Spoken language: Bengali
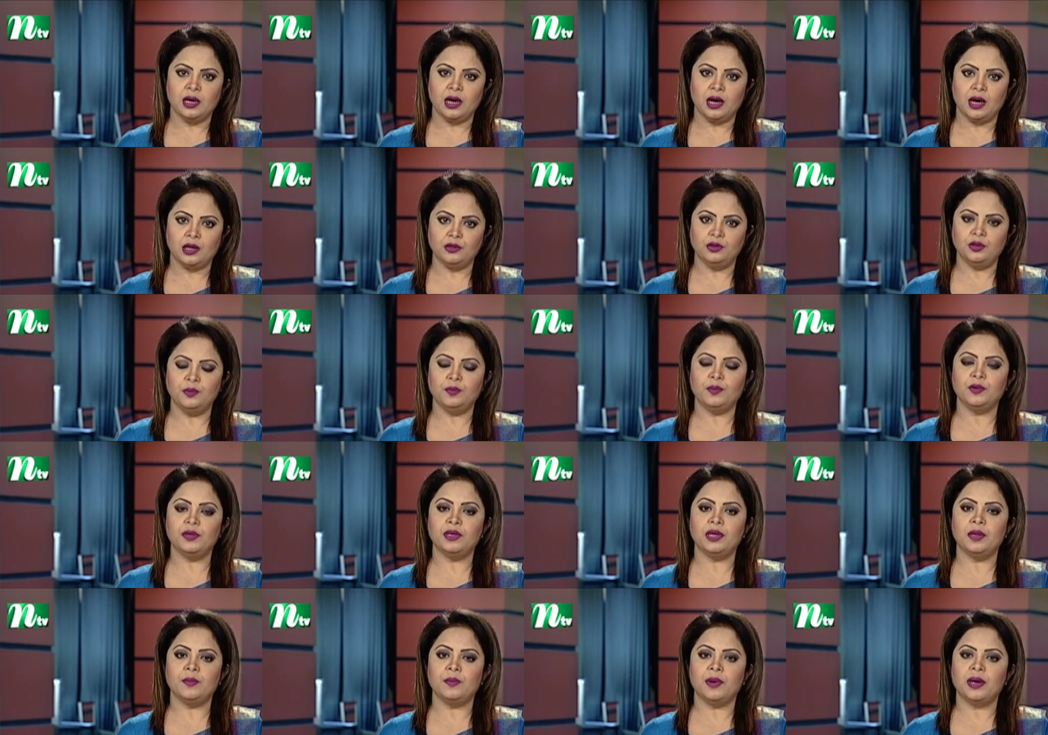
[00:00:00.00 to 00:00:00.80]

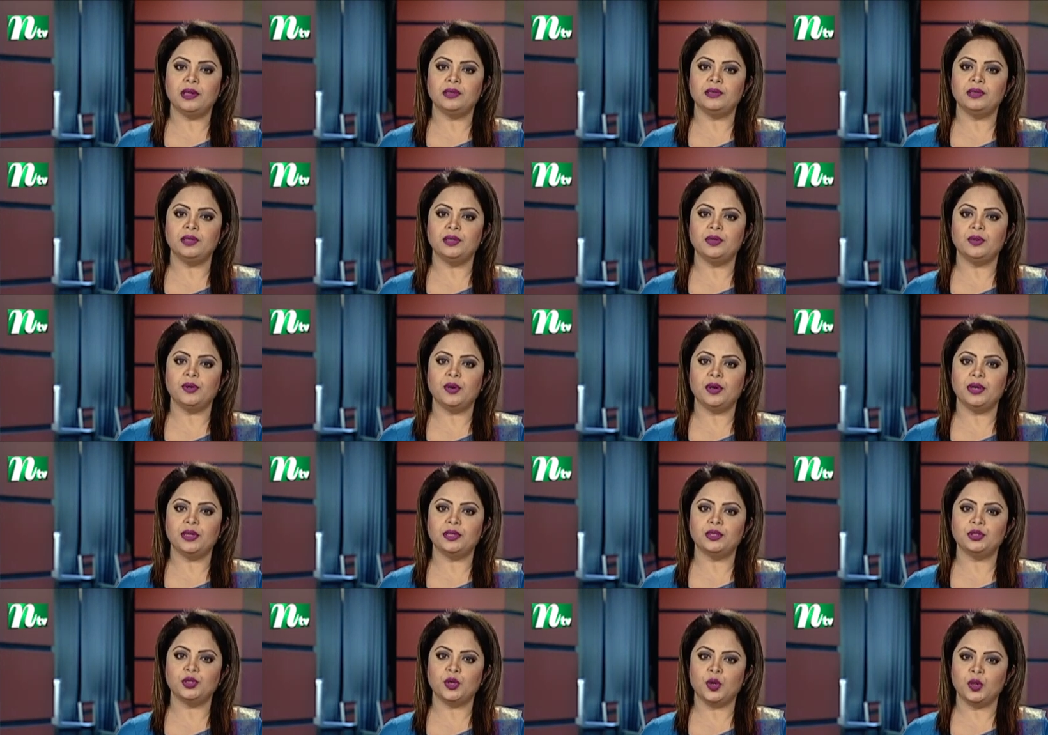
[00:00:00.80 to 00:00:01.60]
খাদ্যপণ্যের মান
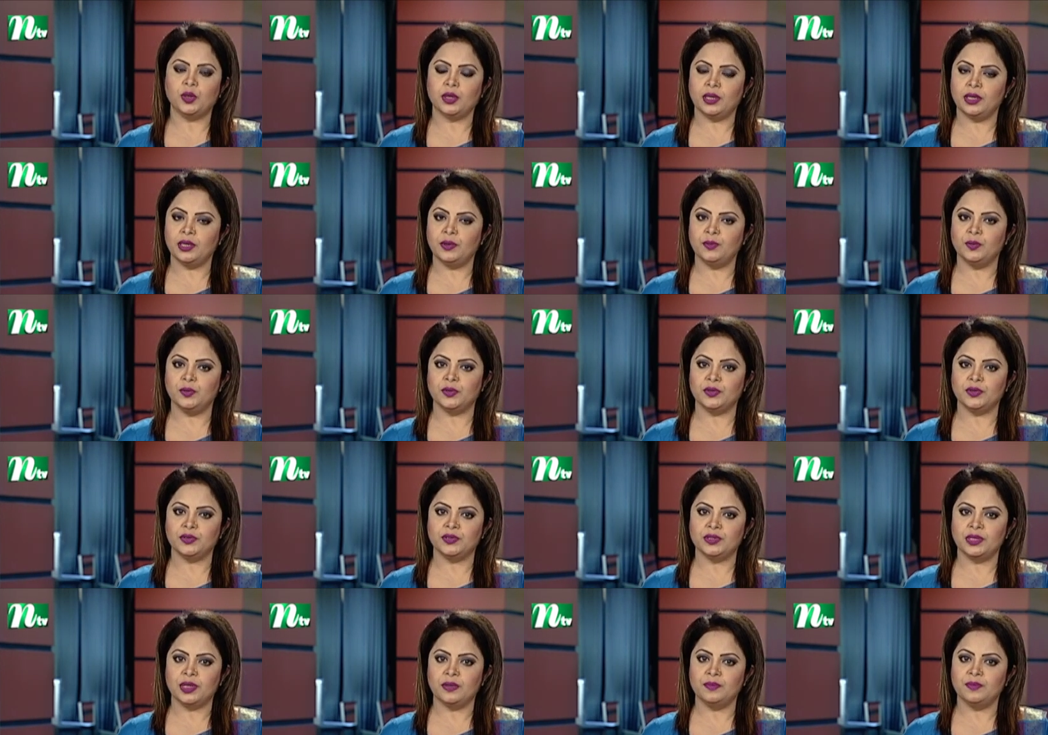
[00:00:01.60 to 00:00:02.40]
নির্ণয়ের সরকারি
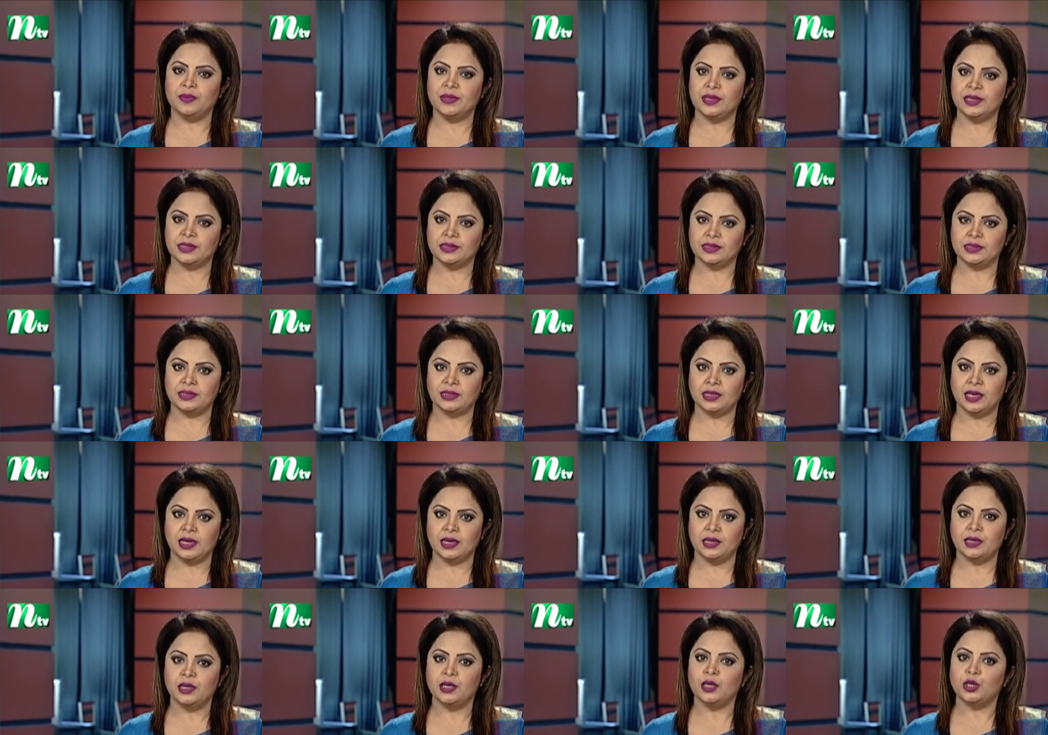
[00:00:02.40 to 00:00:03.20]
প্রতিষ্ঠান
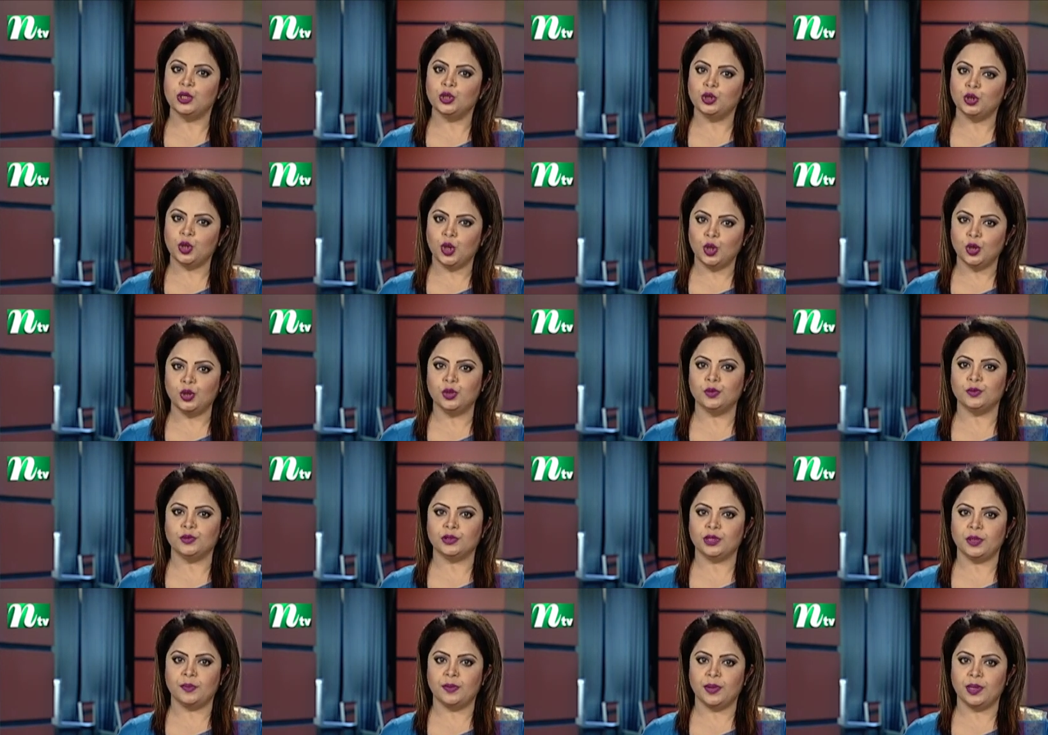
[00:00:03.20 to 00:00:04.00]
বিএসটিআইয়ের
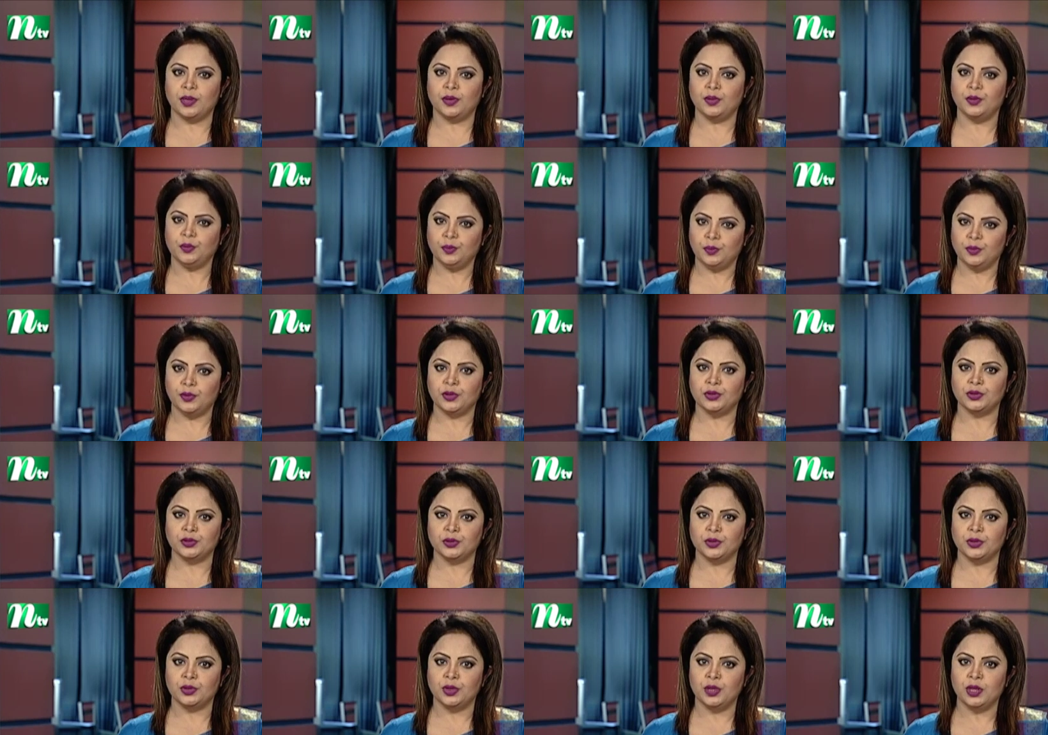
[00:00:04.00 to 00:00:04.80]
সক্ষমতা বাড়ানো
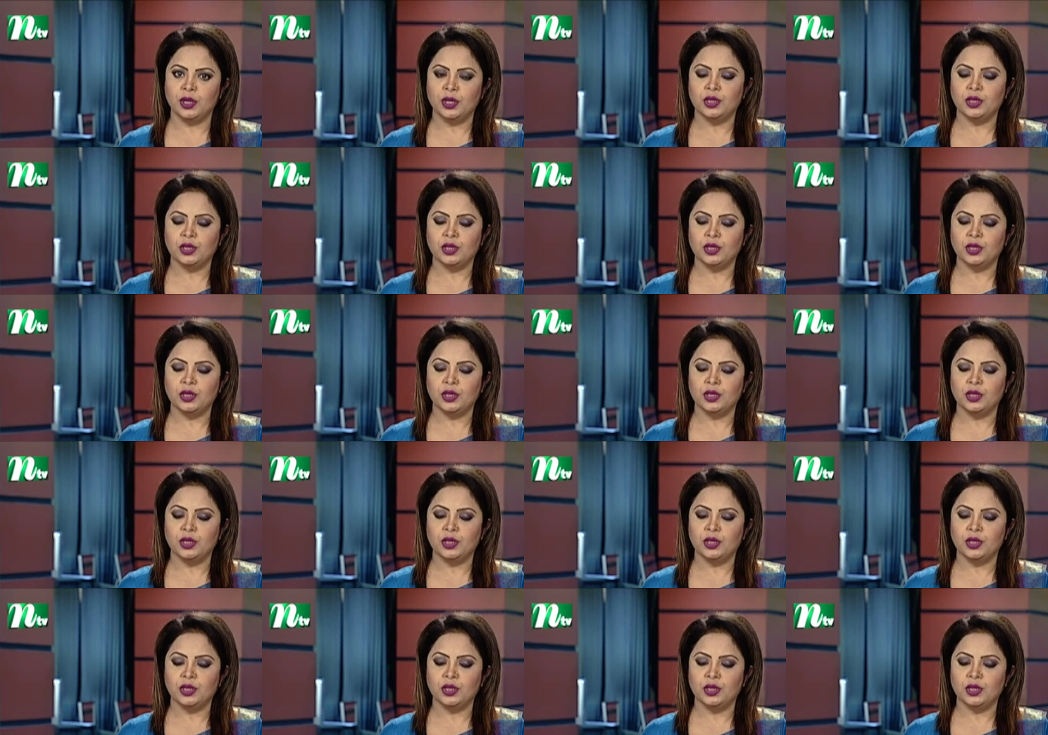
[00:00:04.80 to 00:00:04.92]
প্রয়োজন